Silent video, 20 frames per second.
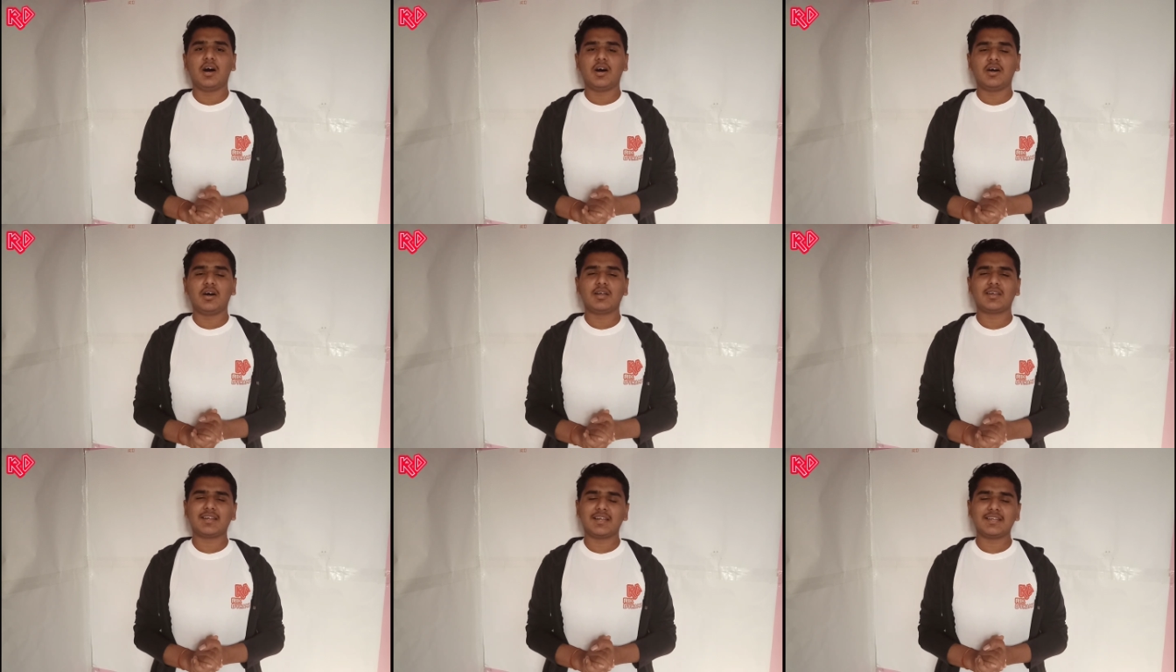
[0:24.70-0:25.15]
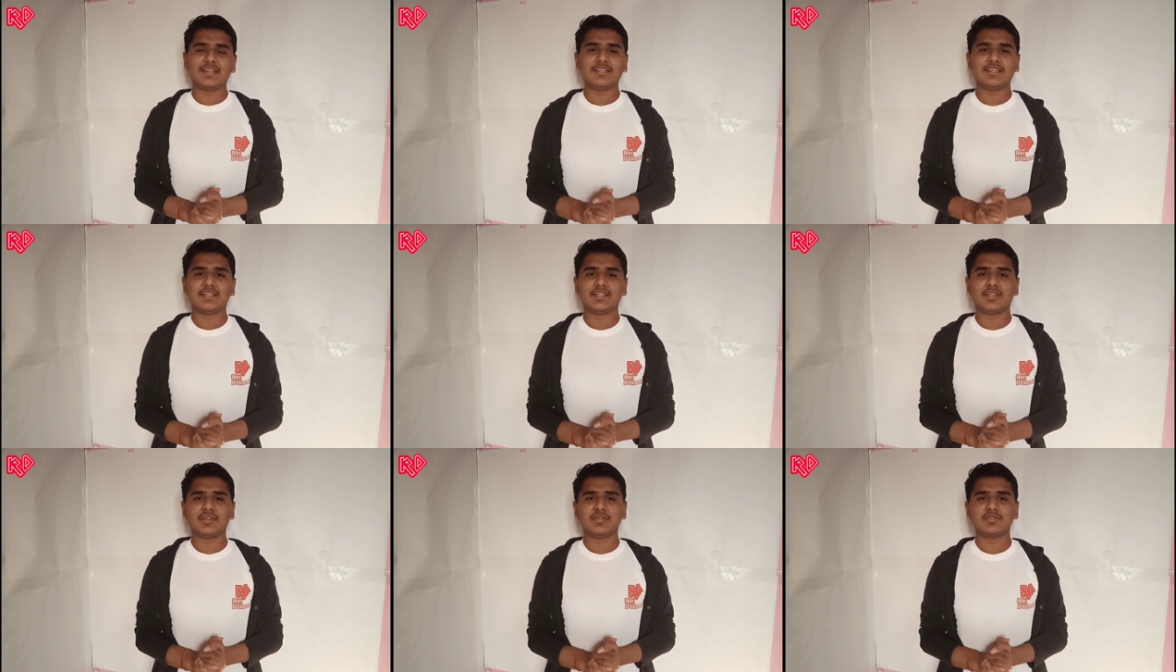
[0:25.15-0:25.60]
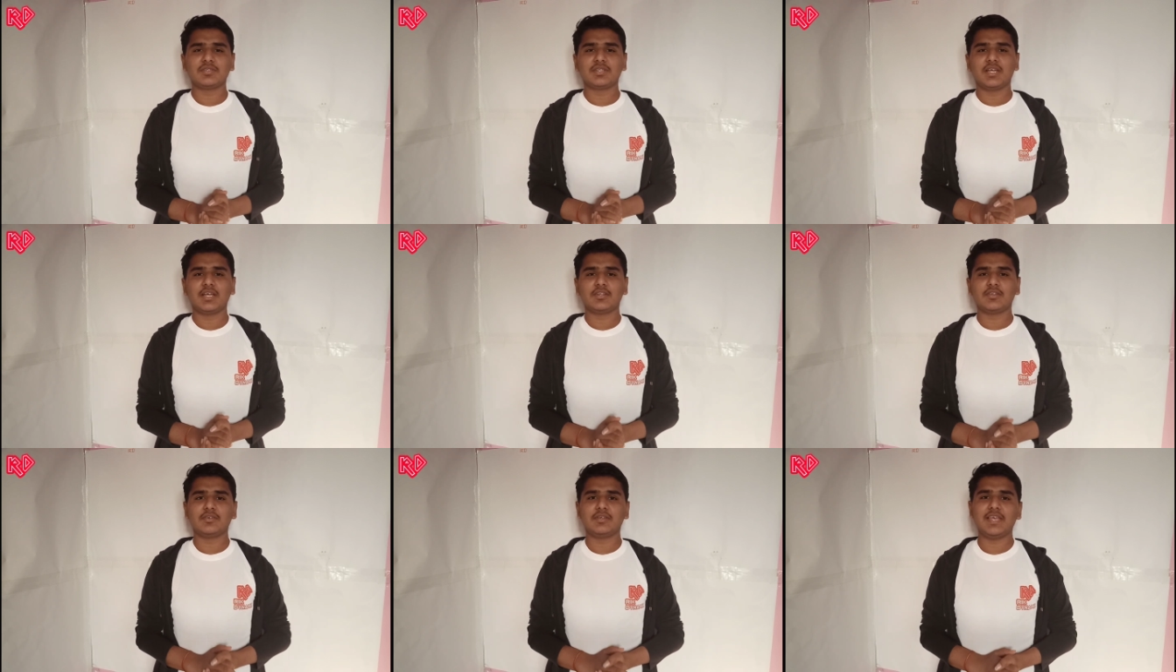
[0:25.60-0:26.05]
और करना चाहते हैं कुछ
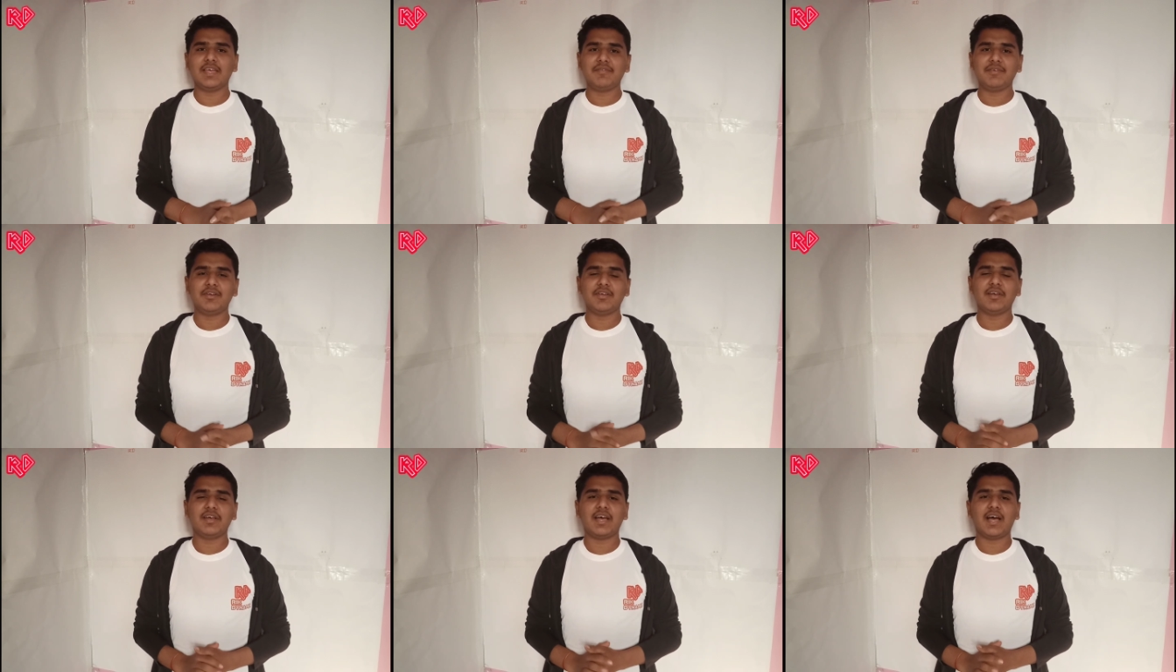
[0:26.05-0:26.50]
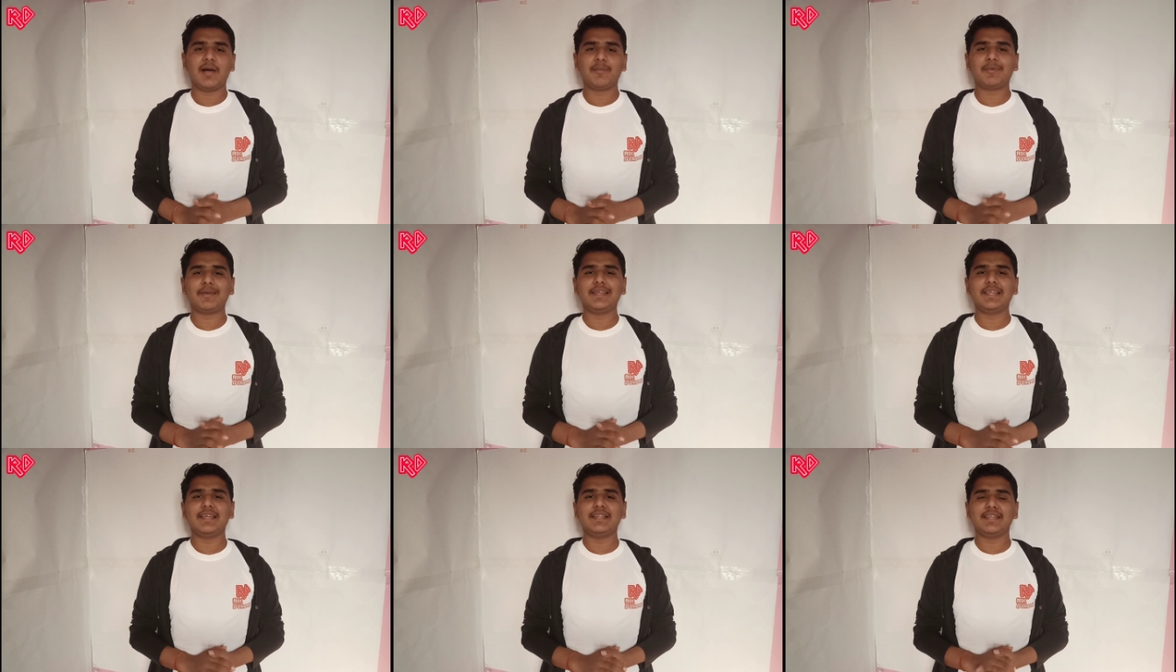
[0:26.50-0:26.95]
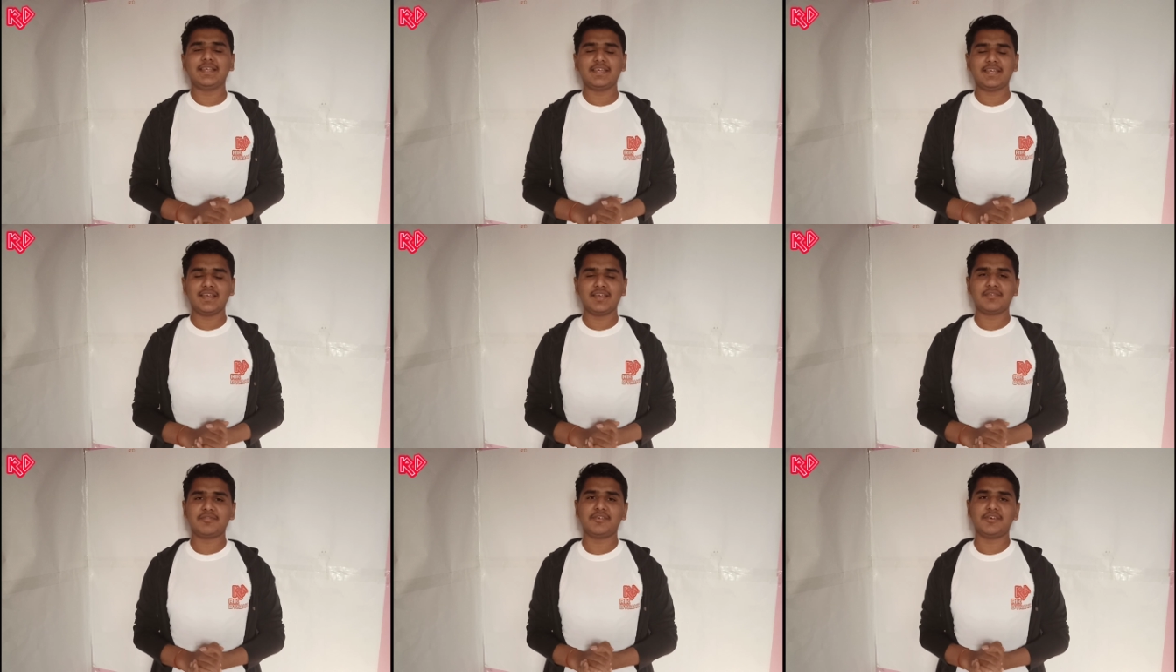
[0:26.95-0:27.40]
नया तो ये वीडियो है आपके लिए
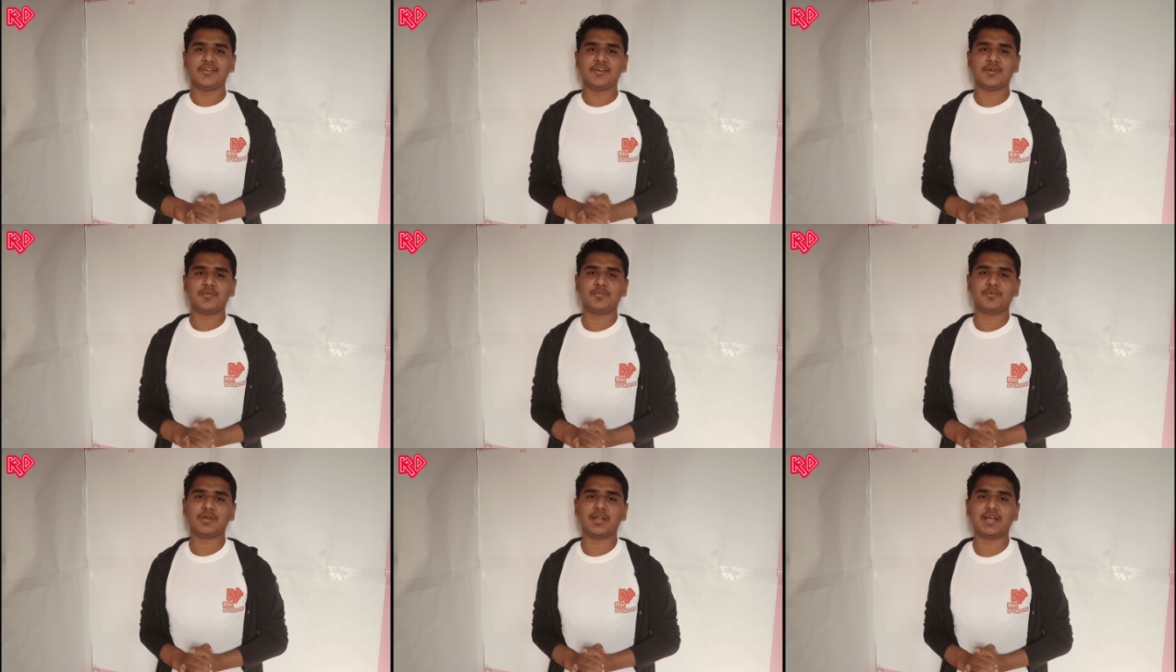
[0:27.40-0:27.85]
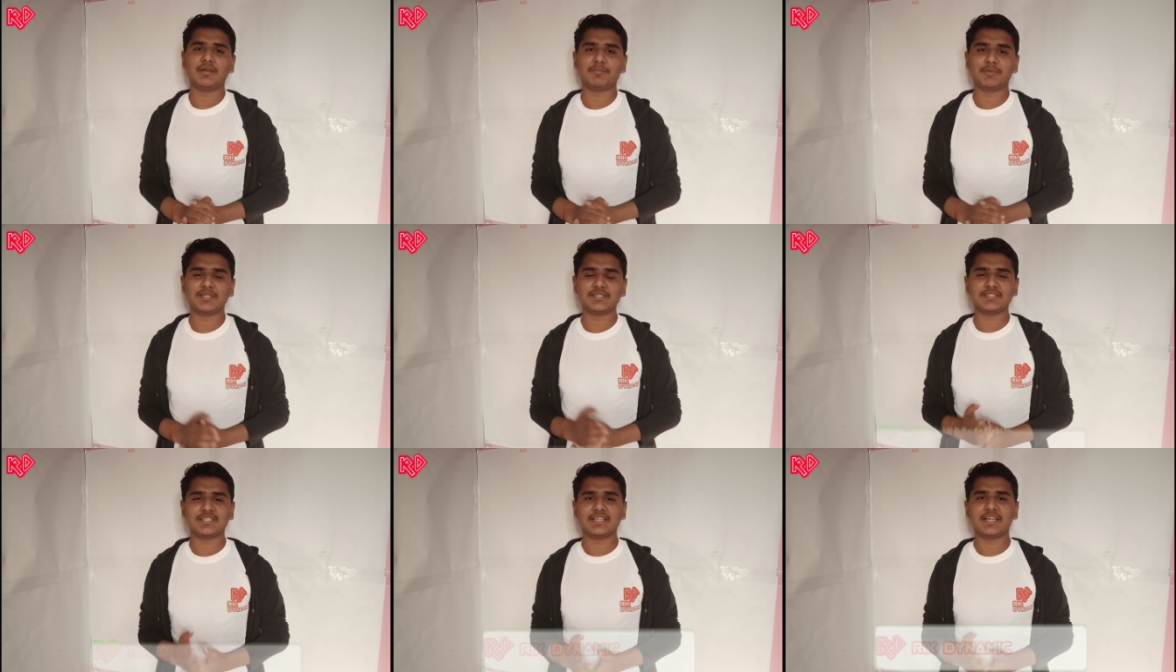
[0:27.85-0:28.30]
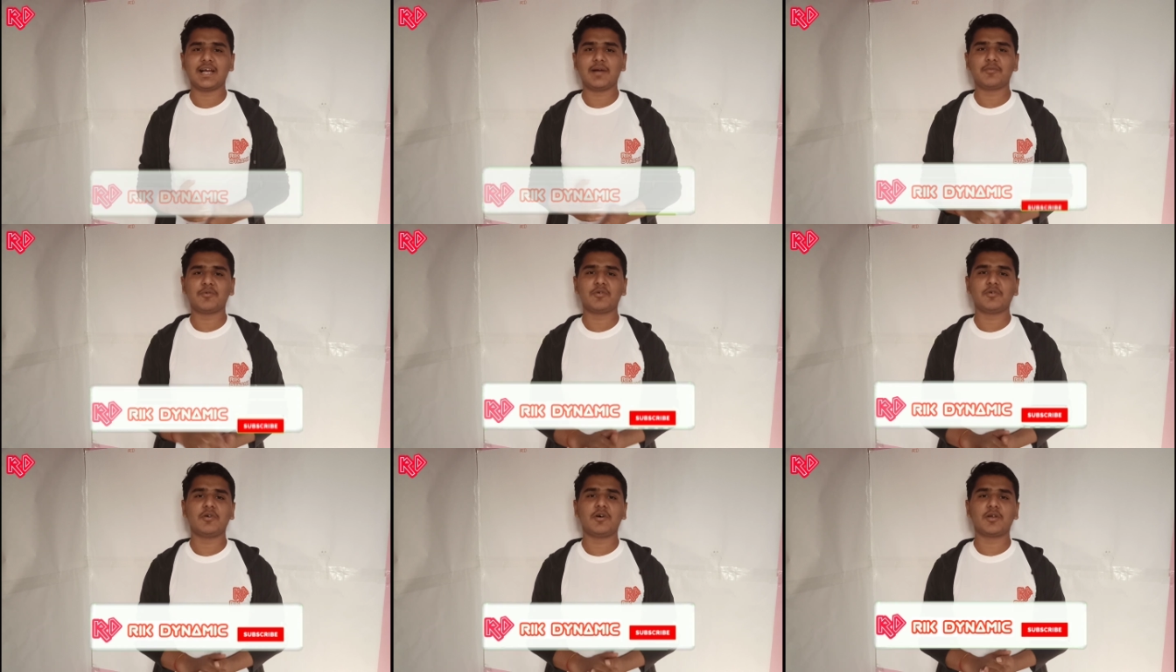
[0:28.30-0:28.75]
देखिए इस वीडियो को पूरा पता चलेगा
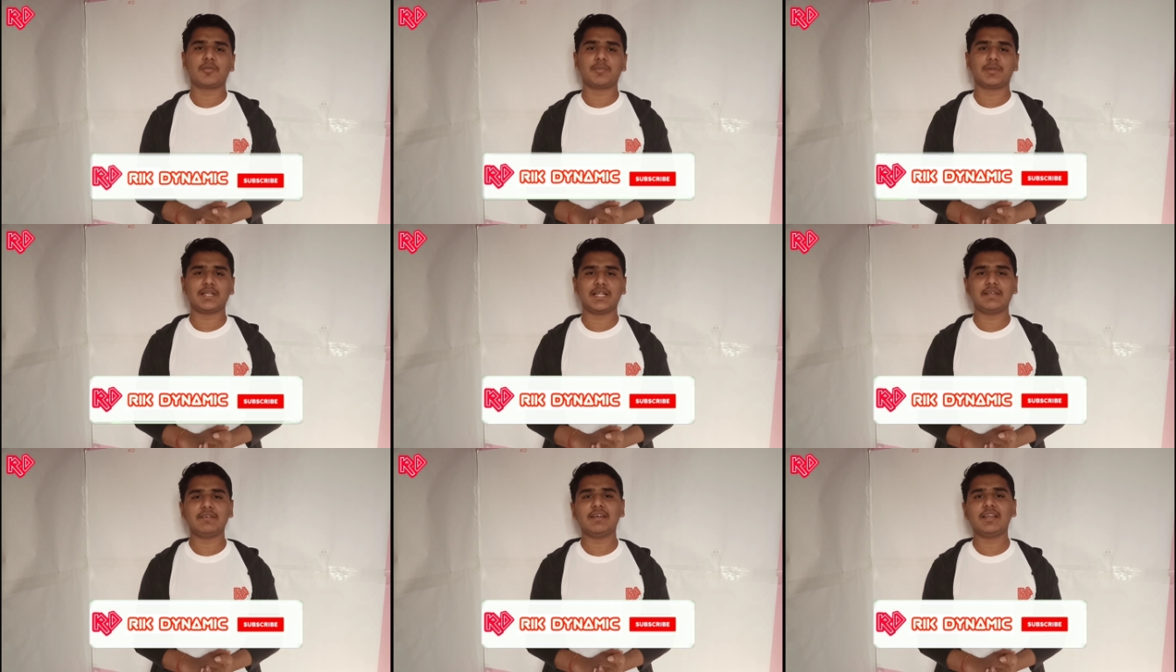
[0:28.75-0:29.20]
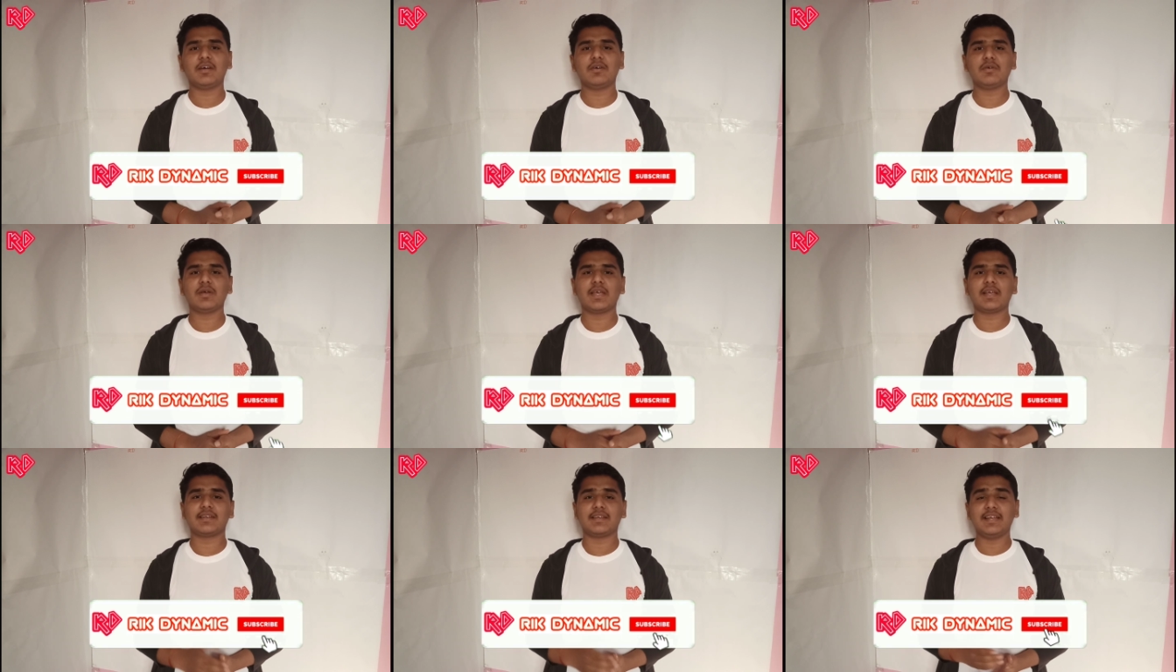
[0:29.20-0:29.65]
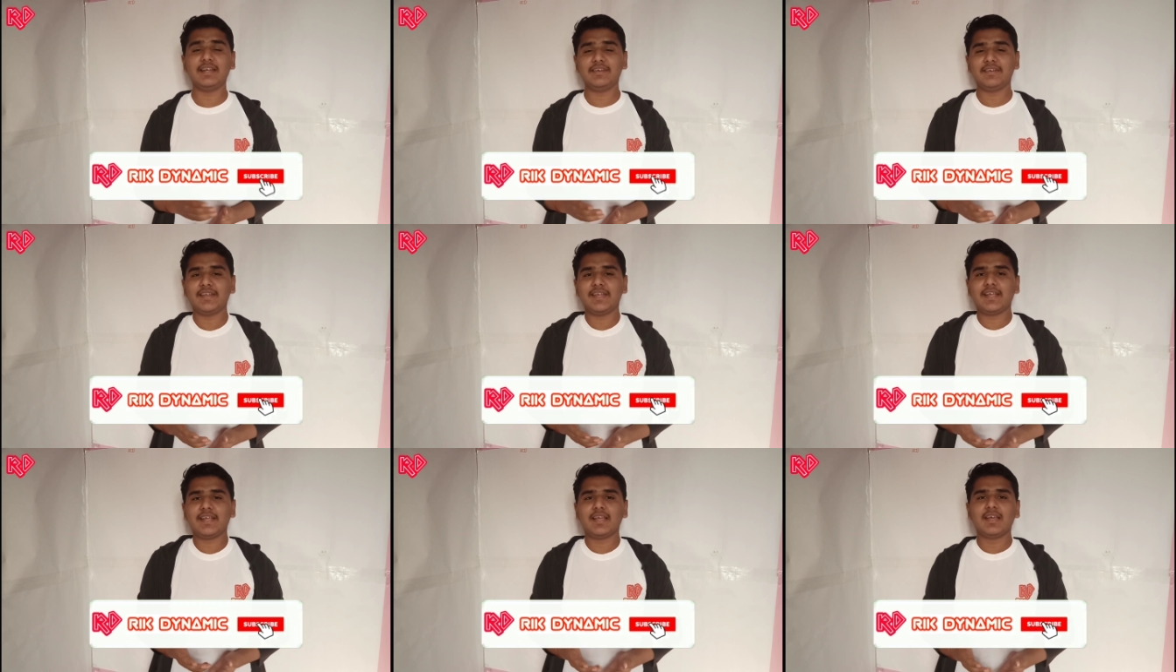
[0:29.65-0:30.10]
आपको और बताने वाला हूँ एक नई
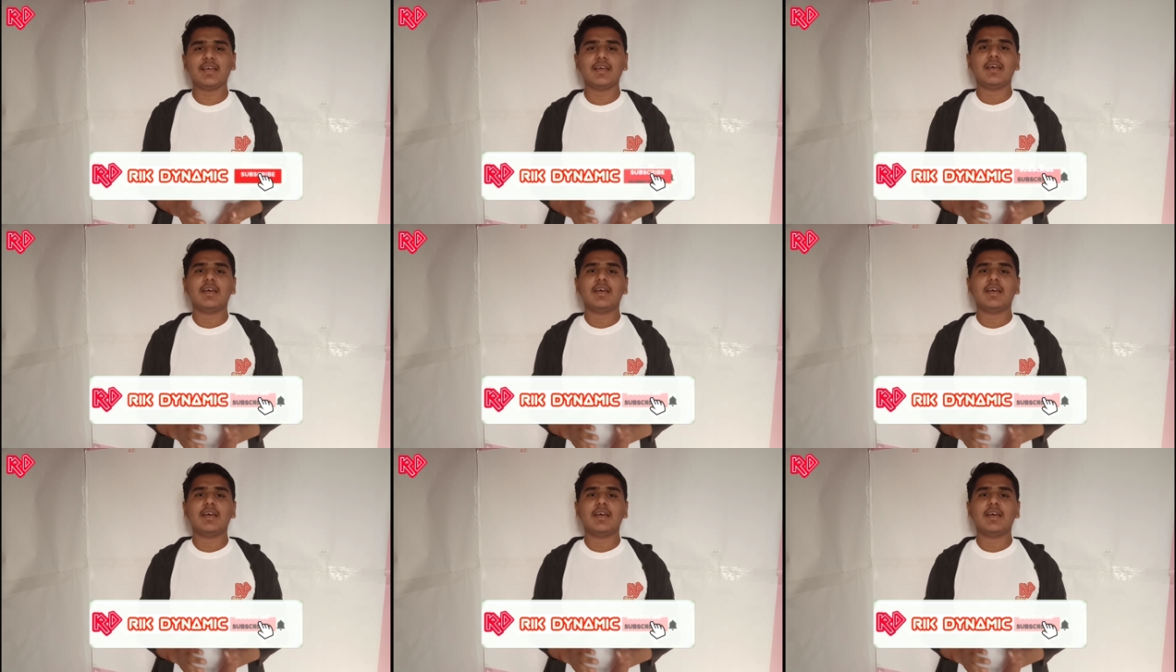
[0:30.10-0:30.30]
ट्रिक